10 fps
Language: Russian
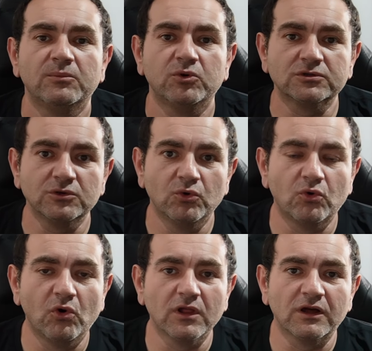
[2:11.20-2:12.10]
после
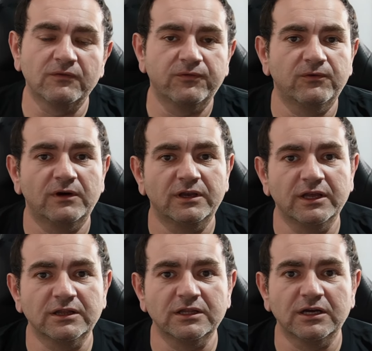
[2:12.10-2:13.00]
уколов
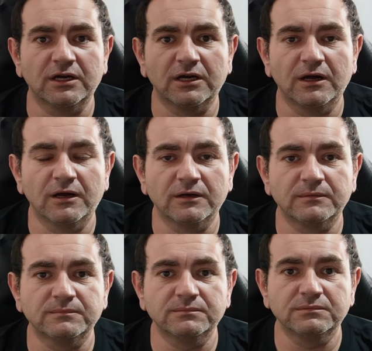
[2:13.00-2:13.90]

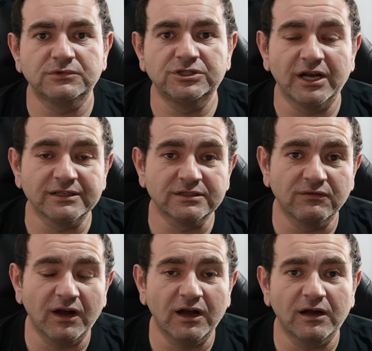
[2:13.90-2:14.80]
где-то
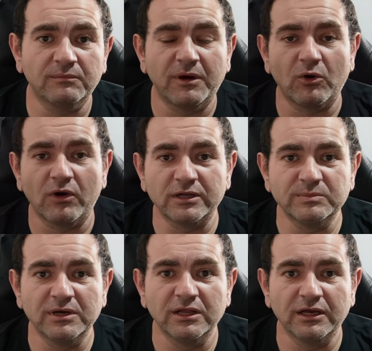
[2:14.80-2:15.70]
час-два, пару раз
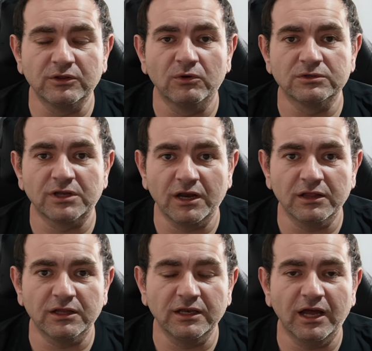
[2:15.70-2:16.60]
было и до
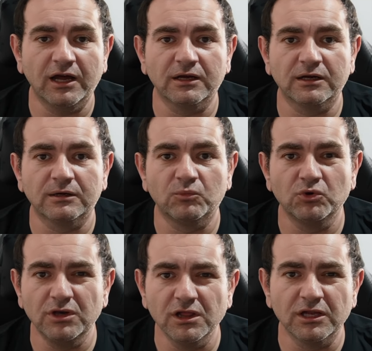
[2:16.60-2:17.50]
середины дня,
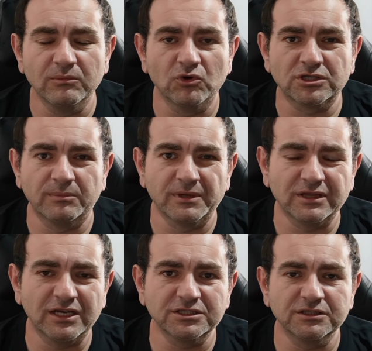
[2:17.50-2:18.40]
мутило немножко,
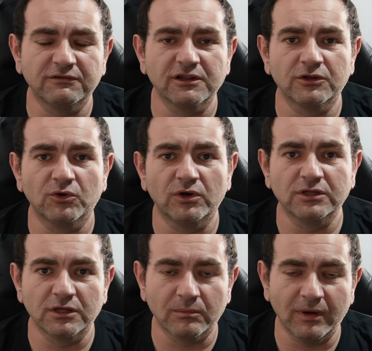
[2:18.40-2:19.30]
подташнивало, но
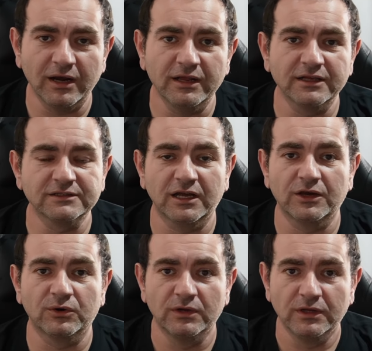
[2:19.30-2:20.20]
это нормально, я
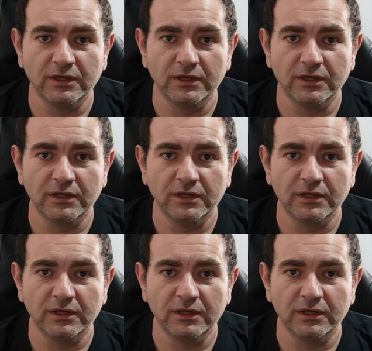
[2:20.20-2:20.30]
знаю,